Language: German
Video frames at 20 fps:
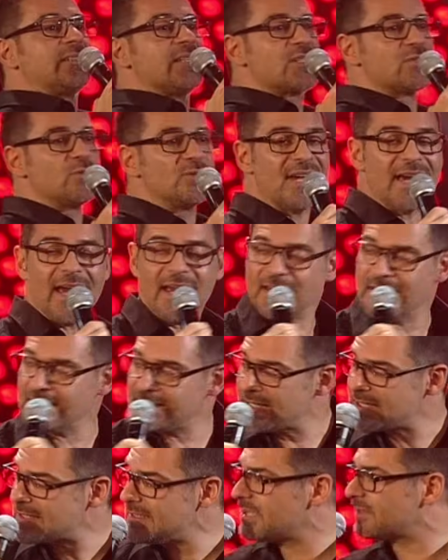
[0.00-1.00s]
da so, der
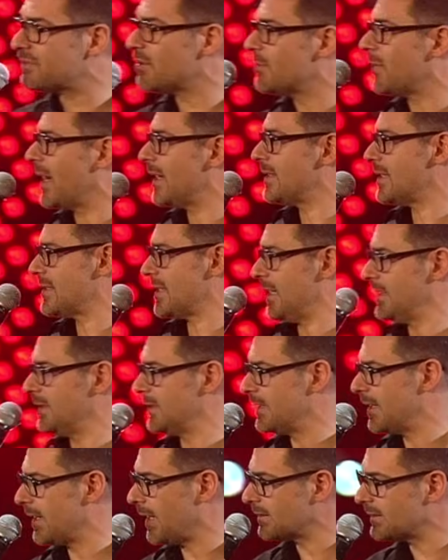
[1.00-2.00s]
Engländer ist nicht von meiner Seite
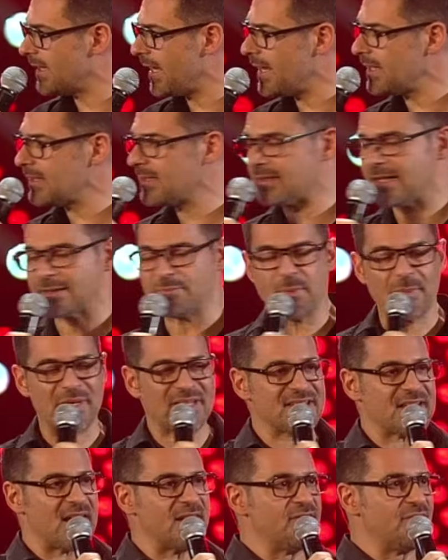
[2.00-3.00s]
gegangen. Der Engländer hat mir mal
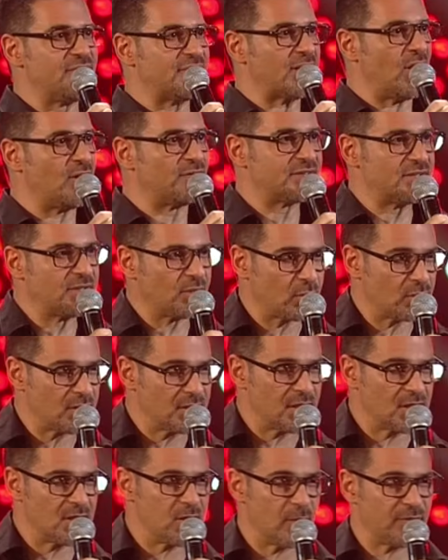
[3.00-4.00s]
sanft auf den Rücken
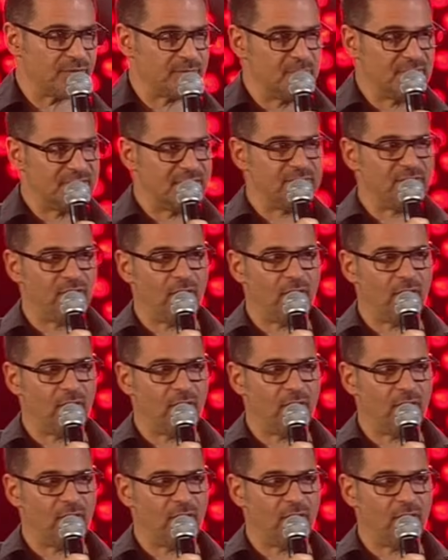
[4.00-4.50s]
geklopft mit den